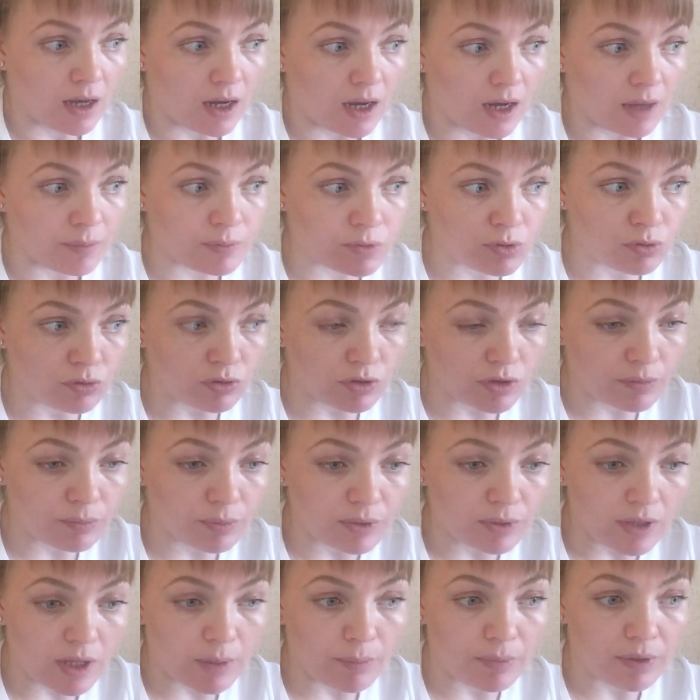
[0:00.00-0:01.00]
абсурд, не
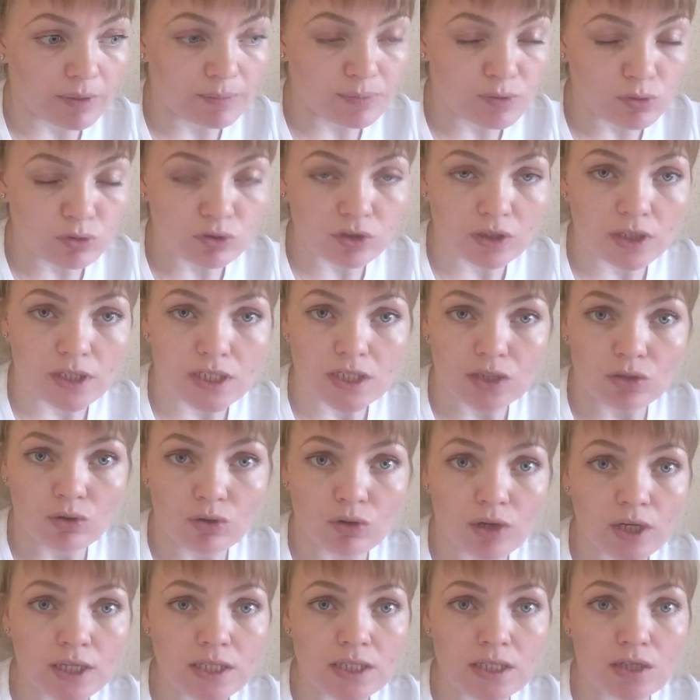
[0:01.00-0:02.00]
была бы абсурдная
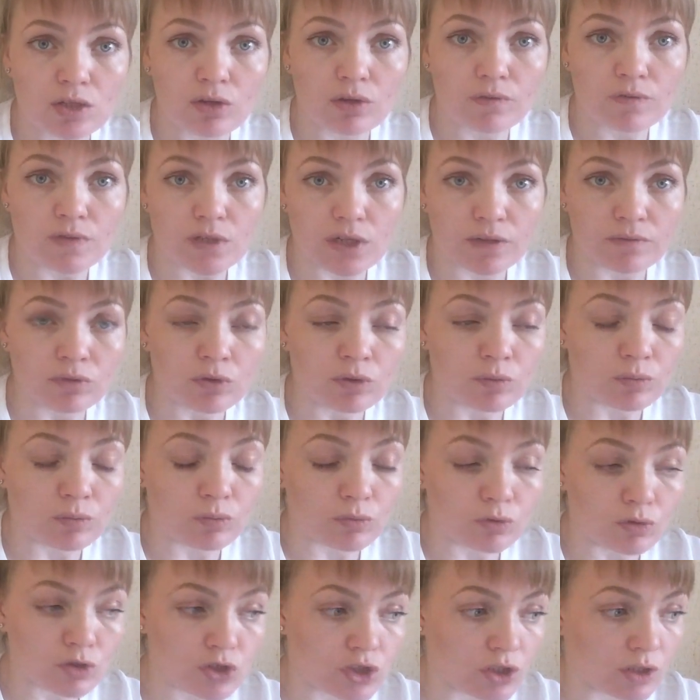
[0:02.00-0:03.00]
ситуация, все равно
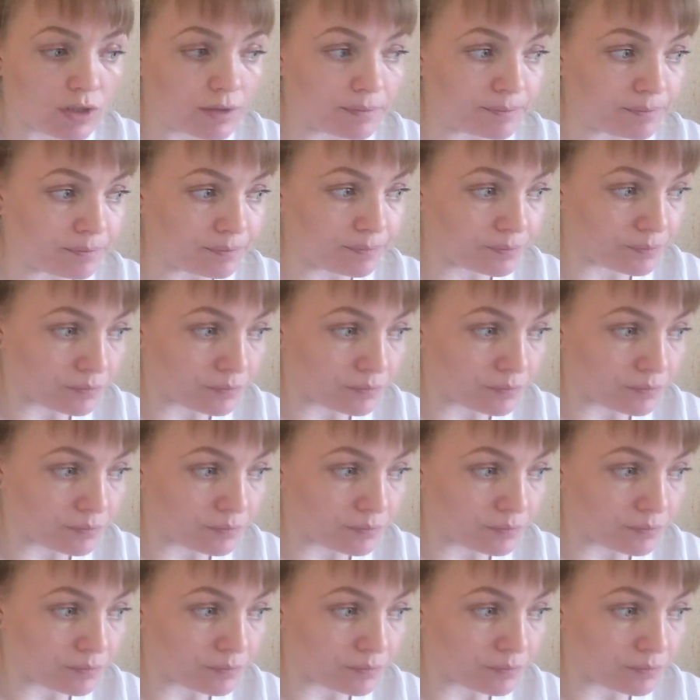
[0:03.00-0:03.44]
можно